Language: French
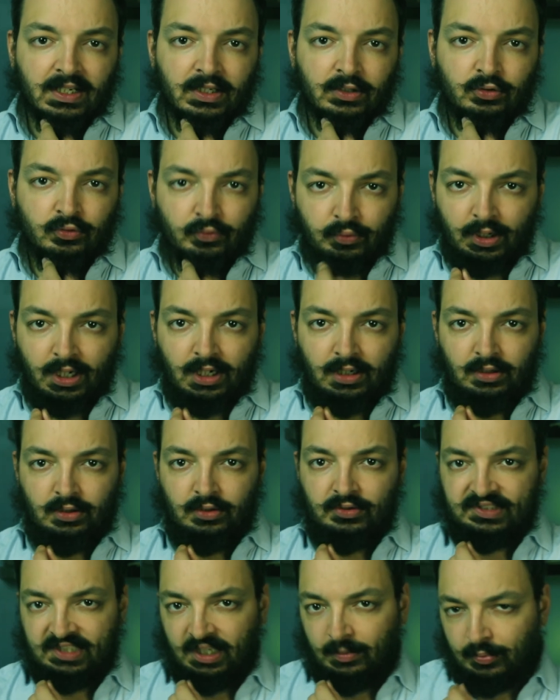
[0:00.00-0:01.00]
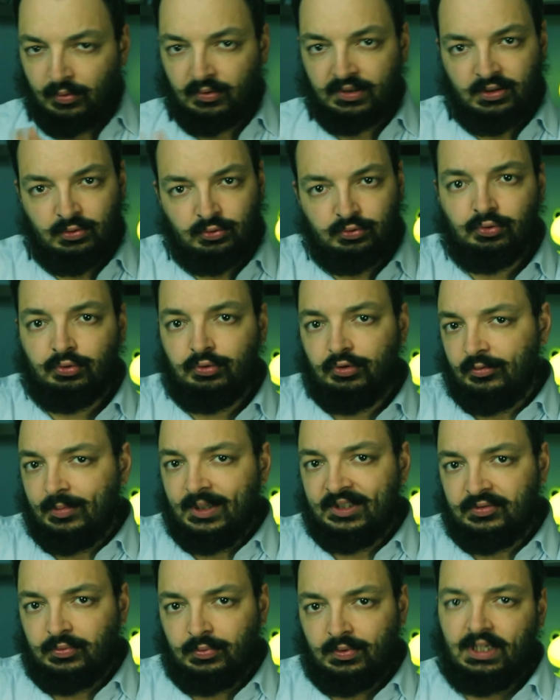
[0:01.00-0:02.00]
Tu vois le serpent qui est autour de ce
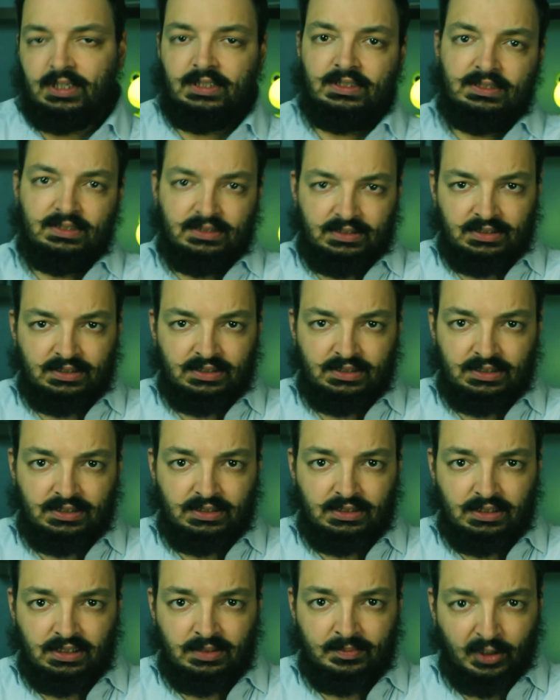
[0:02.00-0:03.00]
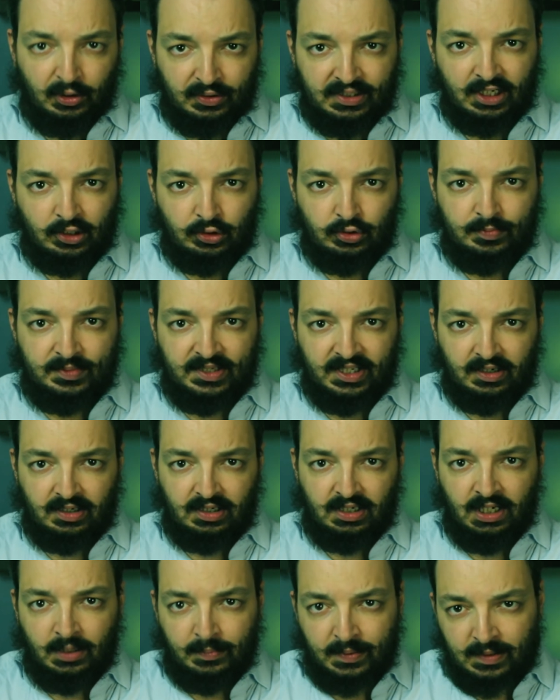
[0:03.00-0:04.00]
bâton-là hein eh ben, Regarde-le bien,
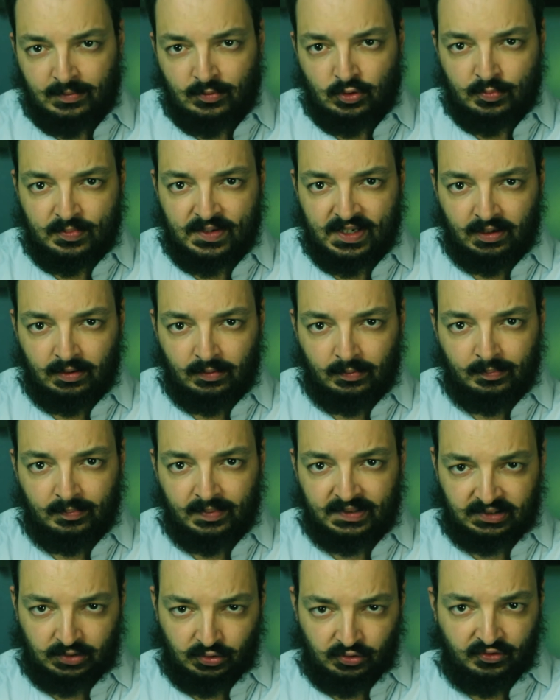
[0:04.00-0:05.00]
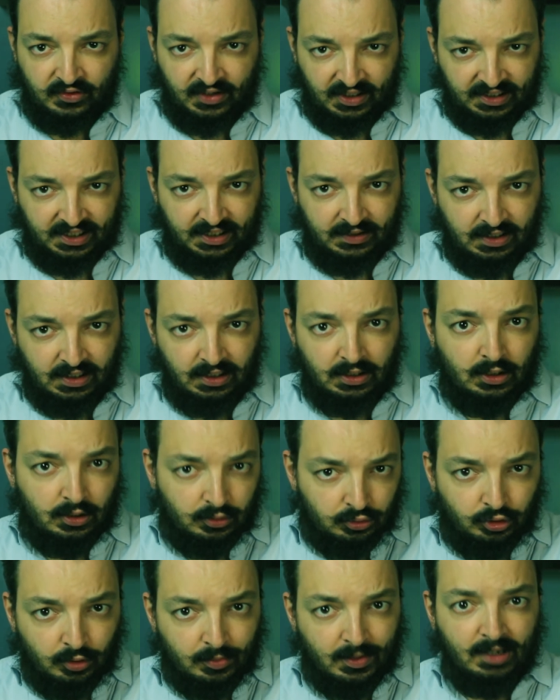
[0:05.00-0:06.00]
imprime-le bien, parce que je viendrai
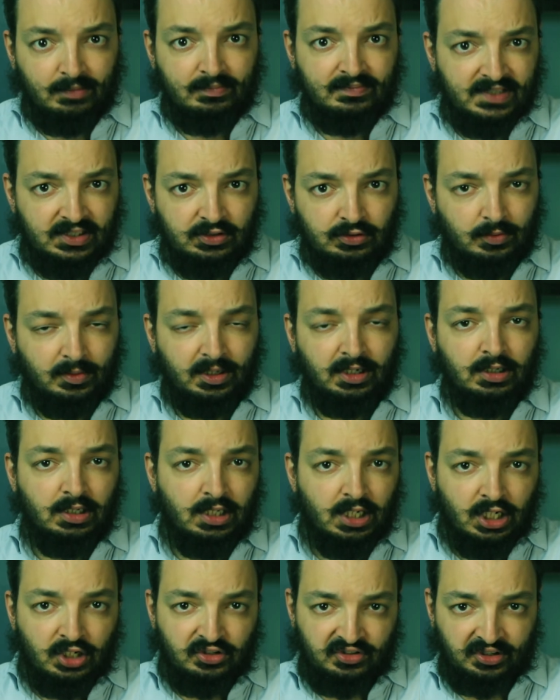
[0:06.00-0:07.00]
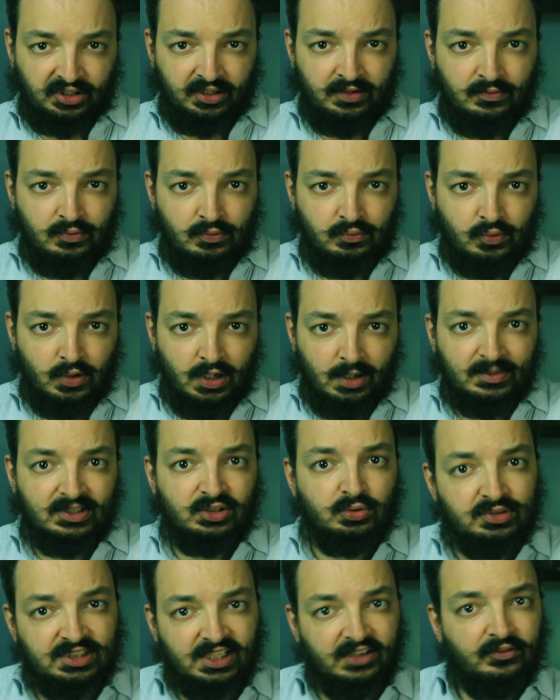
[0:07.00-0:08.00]
demain, dès demain, je viendrai vous voir, mais
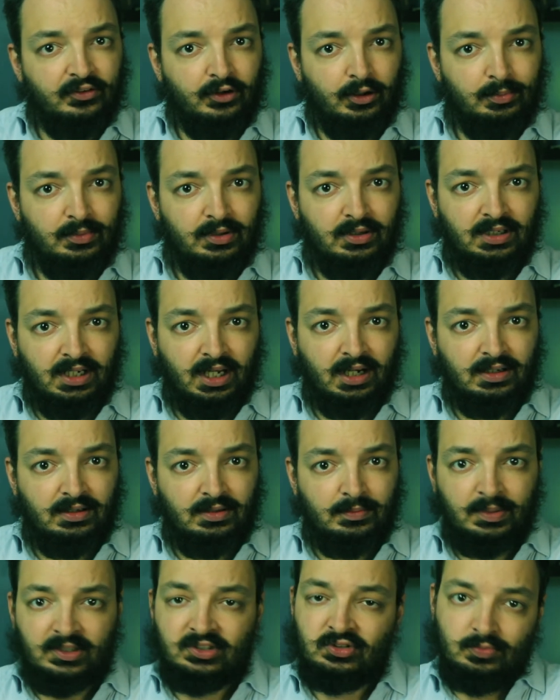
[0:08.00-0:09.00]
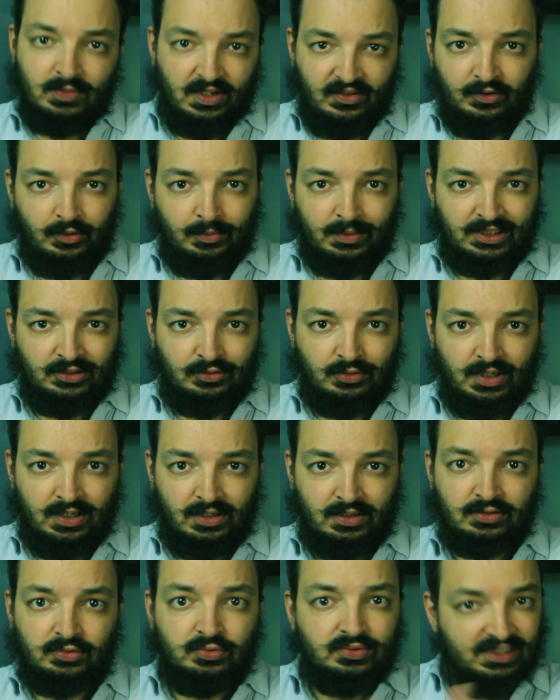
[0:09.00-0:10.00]
sous cette forme, là, pas sous ma forme actuelle,
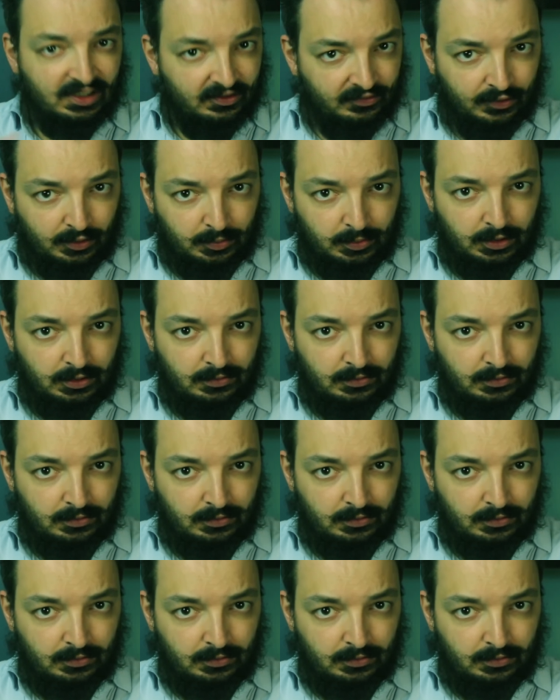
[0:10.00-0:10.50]
sous cette forme.